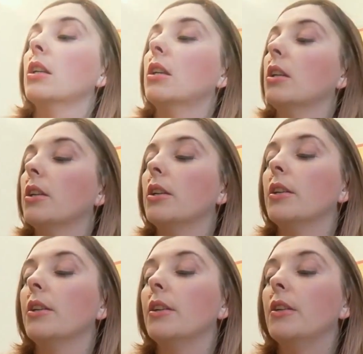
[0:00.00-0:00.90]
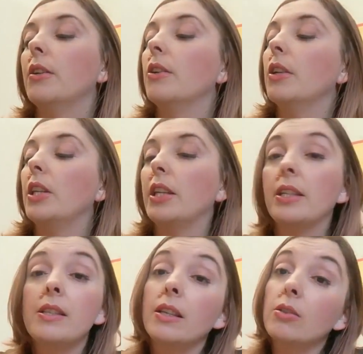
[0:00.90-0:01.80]
et il y a
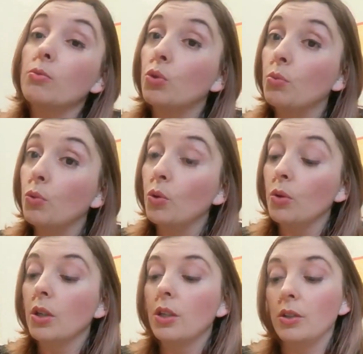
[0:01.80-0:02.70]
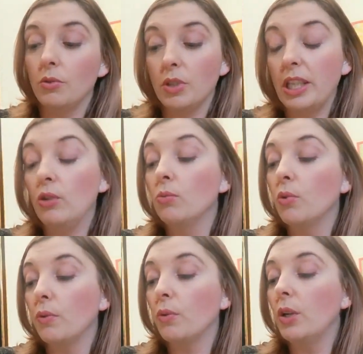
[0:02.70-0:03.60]
des exemples de mots. Donc il y a le
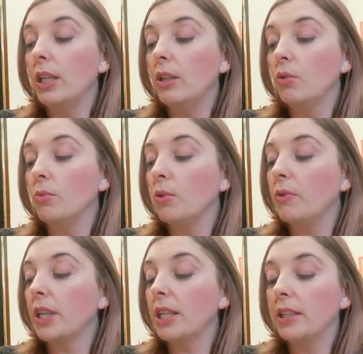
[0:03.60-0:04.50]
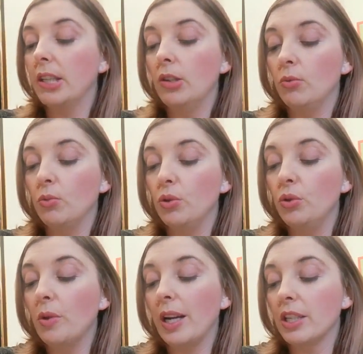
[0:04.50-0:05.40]
mot voler, le mot vérité, le mot
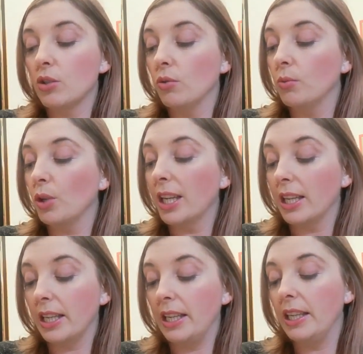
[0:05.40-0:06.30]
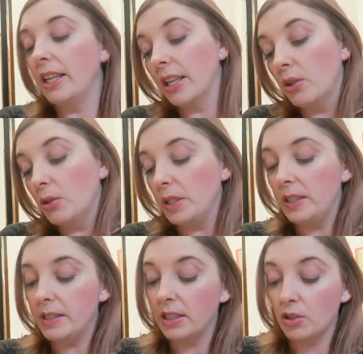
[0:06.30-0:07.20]
nuage, le mot créer,
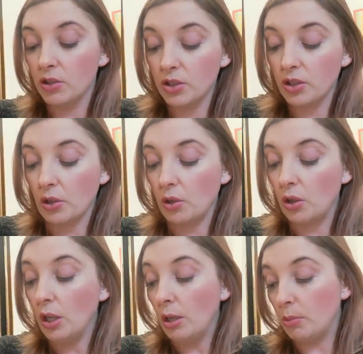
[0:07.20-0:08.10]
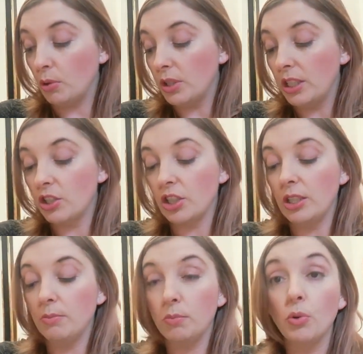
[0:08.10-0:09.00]
égoïste, seul,
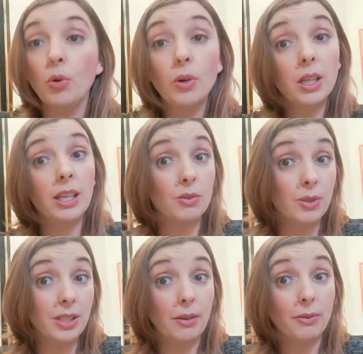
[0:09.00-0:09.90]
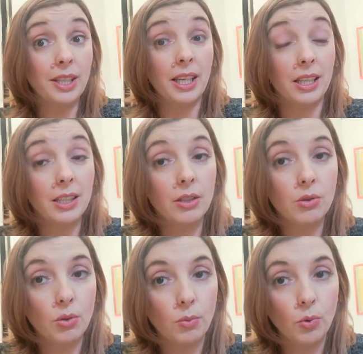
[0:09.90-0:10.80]
protégé, beau, qu'est-ce que ça fait d'hériter de
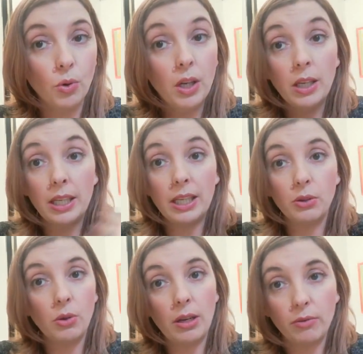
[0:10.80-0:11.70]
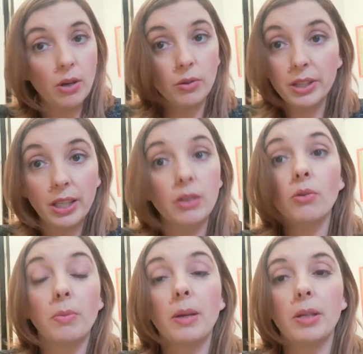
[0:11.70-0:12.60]
ce mot et de l'avoir en tête en
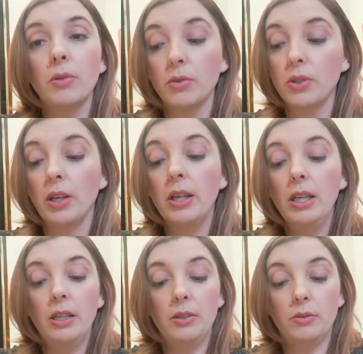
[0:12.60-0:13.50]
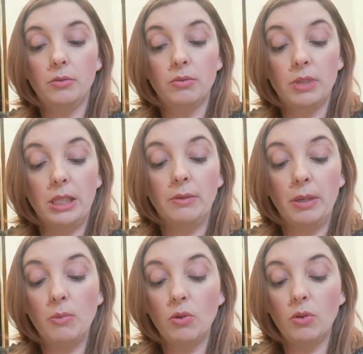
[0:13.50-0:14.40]
permanence. Euh, c'est
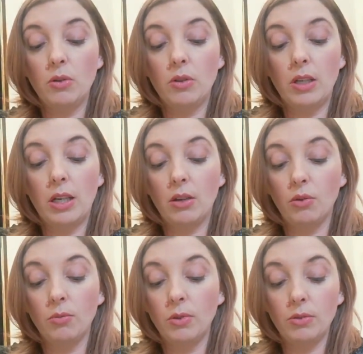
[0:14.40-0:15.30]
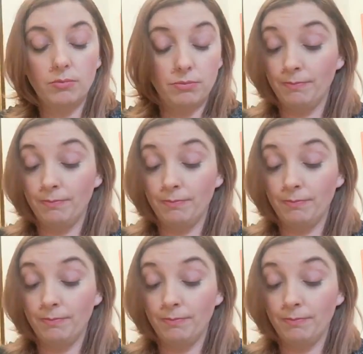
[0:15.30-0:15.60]
vraiment un roman